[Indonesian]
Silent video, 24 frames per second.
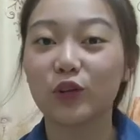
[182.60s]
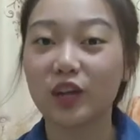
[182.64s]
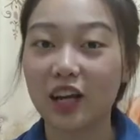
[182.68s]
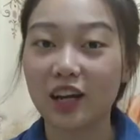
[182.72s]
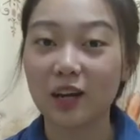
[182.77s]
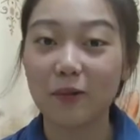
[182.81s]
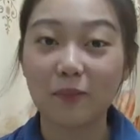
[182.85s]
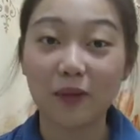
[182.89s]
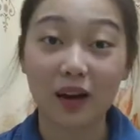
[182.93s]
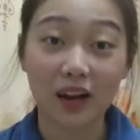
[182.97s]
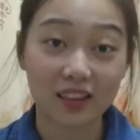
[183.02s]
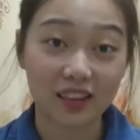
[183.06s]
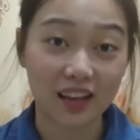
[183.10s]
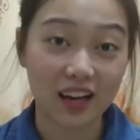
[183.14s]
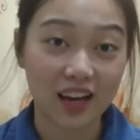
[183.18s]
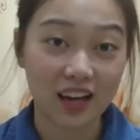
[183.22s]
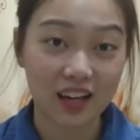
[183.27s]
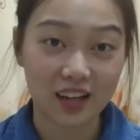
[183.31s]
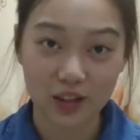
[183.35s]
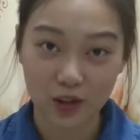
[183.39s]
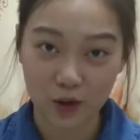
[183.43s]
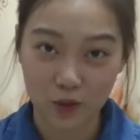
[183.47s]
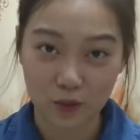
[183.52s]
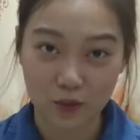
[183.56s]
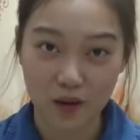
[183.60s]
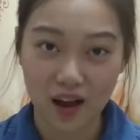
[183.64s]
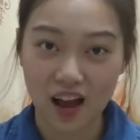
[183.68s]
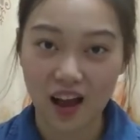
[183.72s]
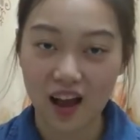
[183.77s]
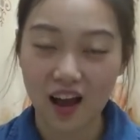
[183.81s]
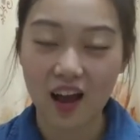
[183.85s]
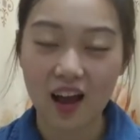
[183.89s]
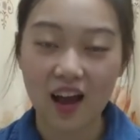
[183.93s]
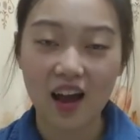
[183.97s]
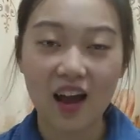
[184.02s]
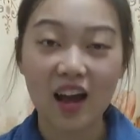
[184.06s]
mudah dipraktikkan di
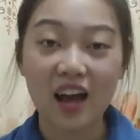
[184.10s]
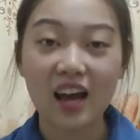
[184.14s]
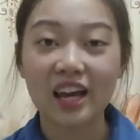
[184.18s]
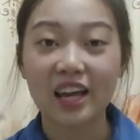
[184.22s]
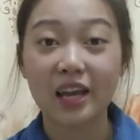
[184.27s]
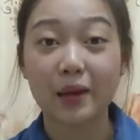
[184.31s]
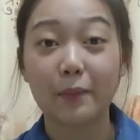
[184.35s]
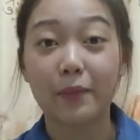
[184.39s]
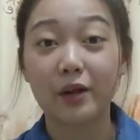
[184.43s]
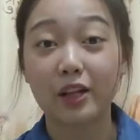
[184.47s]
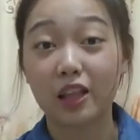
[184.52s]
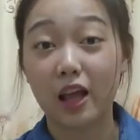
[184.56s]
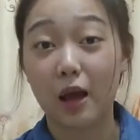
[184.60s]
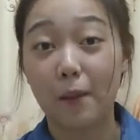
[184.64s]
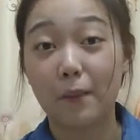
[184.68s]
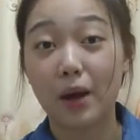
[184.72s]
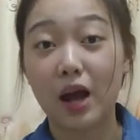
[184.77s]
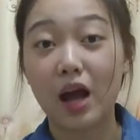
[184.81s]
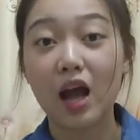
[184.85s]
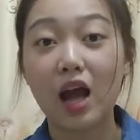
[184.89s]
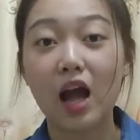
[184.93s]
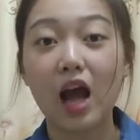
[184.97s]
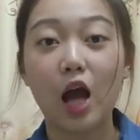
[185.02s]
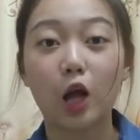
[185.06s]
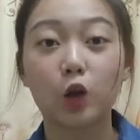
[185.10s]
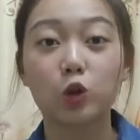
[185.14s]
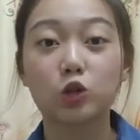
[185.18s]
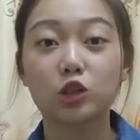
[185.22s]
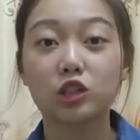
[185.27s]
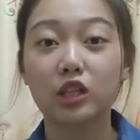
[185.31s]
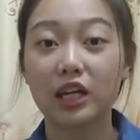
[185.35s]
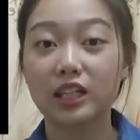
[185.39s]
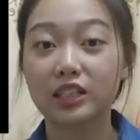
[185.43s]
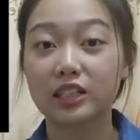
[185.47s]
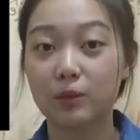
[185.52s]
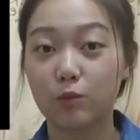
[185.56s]
rumah. Yang pertama,
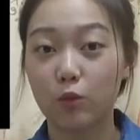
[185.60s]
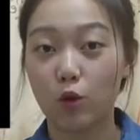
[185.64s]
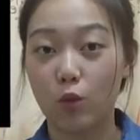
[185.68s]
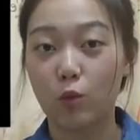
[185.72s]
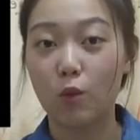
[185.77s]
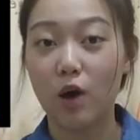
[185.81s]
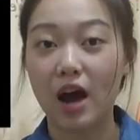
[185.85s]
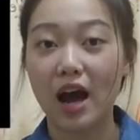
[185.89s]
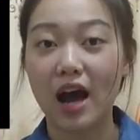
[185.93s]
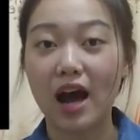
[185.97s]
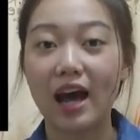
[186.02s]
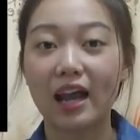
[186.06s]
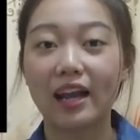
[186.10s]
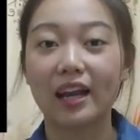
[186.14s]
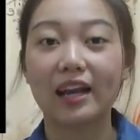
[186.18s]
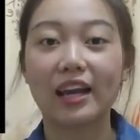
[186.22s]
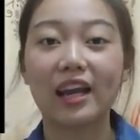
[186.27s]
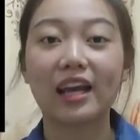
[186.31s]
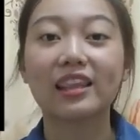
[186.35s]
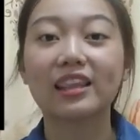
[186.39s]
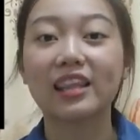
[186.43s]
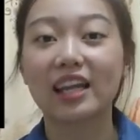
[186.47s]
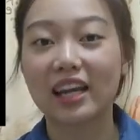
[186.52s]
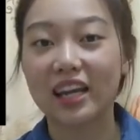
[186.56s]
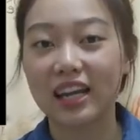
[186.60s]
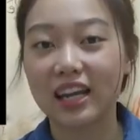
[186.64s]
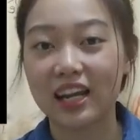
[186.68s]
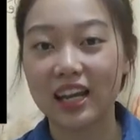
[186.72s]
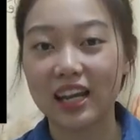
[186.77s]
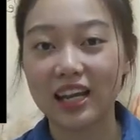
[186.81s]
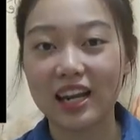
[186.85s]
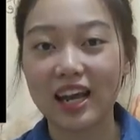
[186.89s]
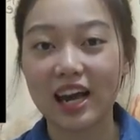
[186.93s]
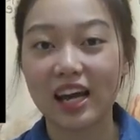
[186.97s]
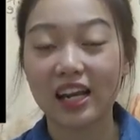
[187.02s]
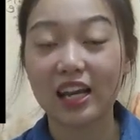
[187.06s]
haluskan semua bahan yang
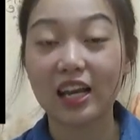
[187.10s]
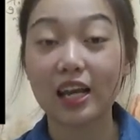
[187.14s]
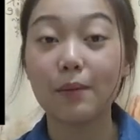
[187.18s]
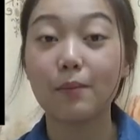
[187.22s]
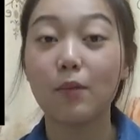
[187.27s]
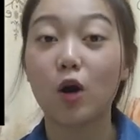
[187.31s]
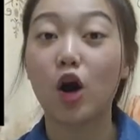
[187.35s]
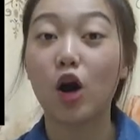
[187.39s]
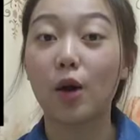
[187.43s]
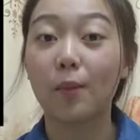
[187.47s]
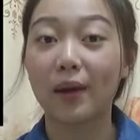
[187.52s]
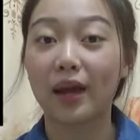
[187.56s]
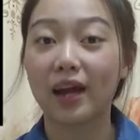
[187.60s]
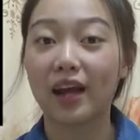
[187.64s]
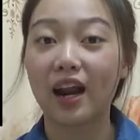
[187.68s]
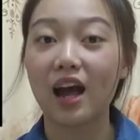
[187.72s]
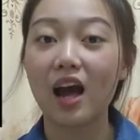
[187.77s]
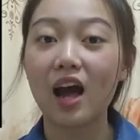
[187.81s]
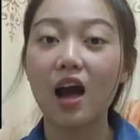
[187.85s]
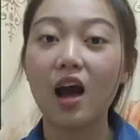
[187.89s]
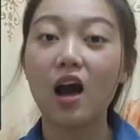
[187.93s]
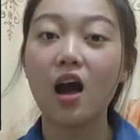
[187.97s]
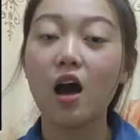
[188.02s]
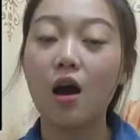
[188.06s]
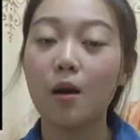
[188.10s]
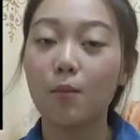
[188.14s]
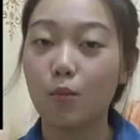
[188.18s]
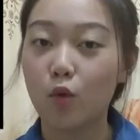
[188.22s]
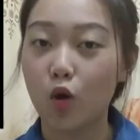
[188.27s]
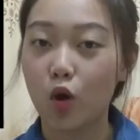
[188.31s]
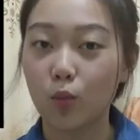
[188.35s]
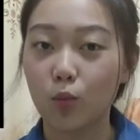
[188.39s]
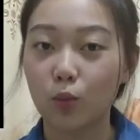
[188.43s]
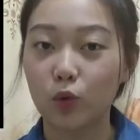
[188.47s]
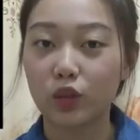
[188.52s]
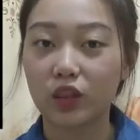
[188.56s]
terdiri dari bawang merah,
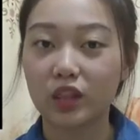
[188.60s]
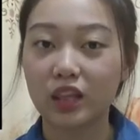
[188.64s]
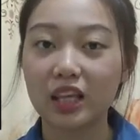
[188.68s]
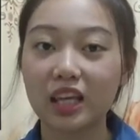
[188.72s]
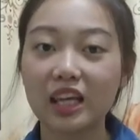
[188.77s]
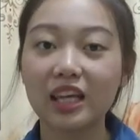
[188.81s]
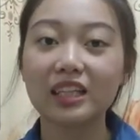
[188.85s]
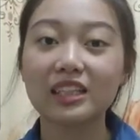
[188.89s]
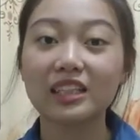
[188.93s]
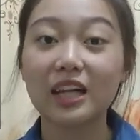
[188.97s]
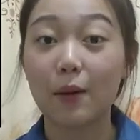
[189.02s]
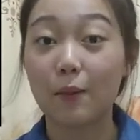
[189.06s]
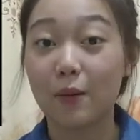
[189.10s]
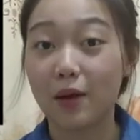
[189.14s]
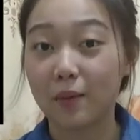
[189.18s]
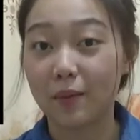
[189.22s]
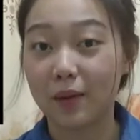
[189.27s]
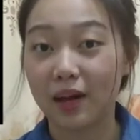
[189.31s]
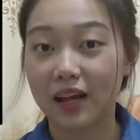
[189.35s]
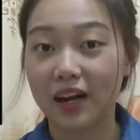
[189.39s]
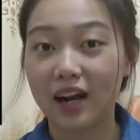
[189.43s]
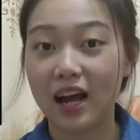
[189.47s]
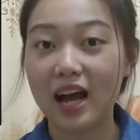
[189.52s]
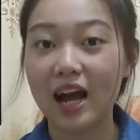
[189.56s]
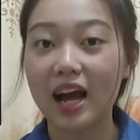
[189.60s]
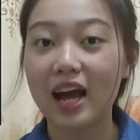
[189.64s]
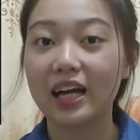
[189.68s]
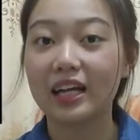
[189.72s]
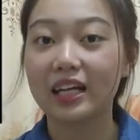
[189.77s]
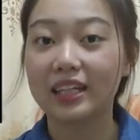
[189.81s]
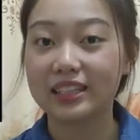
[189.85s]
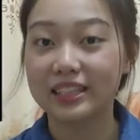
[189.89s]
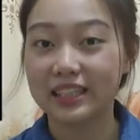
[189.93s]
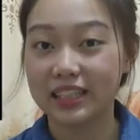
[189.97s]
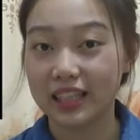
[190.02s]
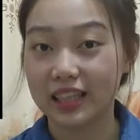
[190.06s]
bawang putih, cabai merah,
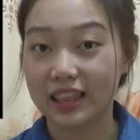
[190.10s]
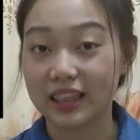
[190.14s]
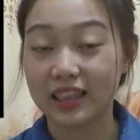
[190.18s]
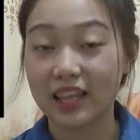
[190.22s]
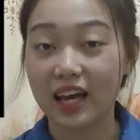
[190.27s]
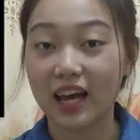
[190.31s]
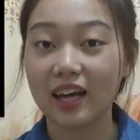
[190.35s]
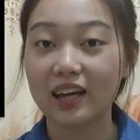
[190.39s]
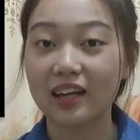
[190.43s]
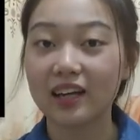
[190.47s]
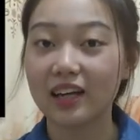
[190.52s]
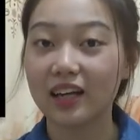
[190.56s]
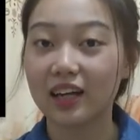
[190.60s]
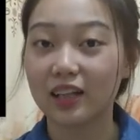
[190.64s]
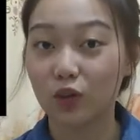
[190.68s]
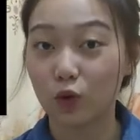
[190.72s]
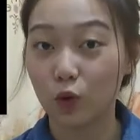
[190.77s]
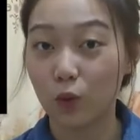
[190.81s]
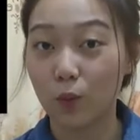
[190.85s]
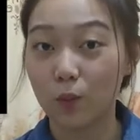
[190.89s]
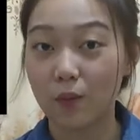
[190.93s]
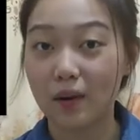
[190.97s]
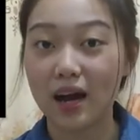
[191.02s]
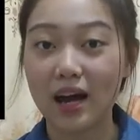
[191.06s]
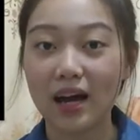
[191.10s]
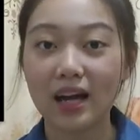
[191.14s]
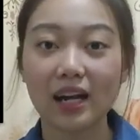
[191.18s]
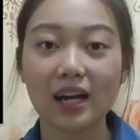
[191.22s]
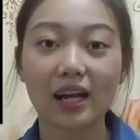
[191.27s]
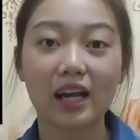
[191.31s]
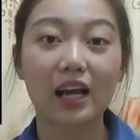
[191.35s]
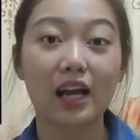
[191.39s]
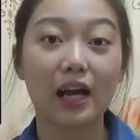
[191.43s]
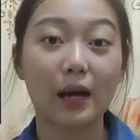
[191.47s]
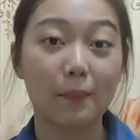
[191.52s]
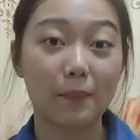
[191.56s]
jintan, ketumbar,
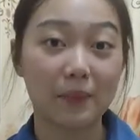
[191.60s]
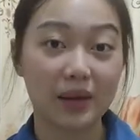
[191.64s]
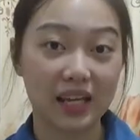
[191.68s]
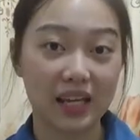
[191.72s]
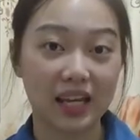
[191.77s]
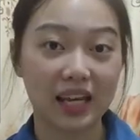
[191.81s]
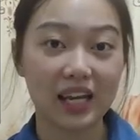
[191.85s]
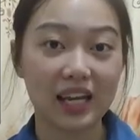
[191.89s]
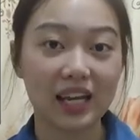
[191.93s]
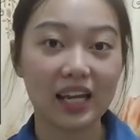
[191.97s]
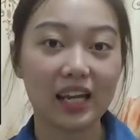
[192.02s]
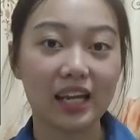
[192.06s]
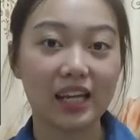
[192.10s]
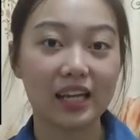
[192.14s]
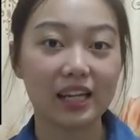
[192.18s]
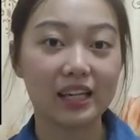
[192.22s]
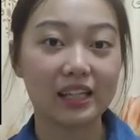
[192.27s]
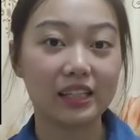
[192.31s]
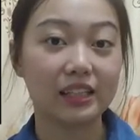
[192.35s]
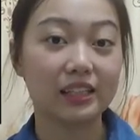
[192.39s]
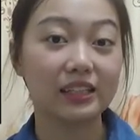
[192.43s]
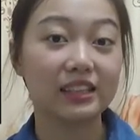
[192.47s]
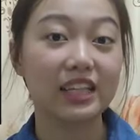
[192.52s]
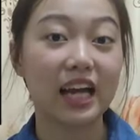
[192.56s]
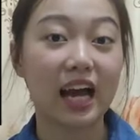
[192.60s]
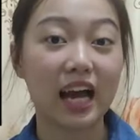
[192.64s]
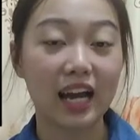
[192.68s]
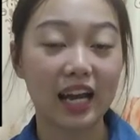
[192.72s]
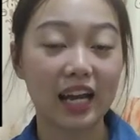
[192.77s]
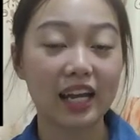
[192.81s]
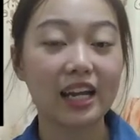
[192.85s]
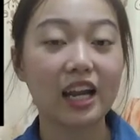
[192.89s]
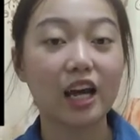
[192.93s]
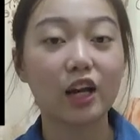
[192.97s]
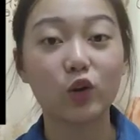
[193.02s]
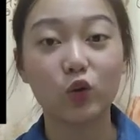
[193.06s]
kemiri,
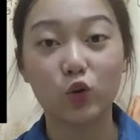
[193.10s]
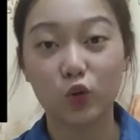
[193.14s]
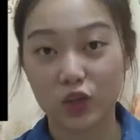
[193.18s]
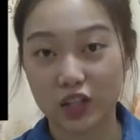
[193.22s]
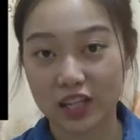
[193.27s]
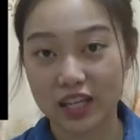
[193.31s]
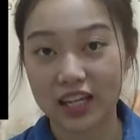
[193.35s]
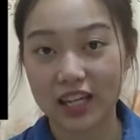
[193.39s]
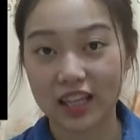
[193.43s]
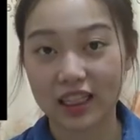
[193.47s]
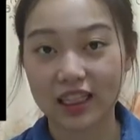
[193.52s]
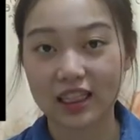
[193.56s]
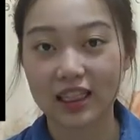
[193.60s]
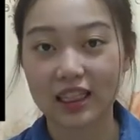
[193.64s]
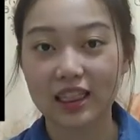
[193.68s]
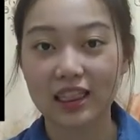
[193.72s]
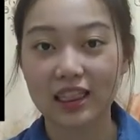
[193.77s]
jahe, dan kunyit.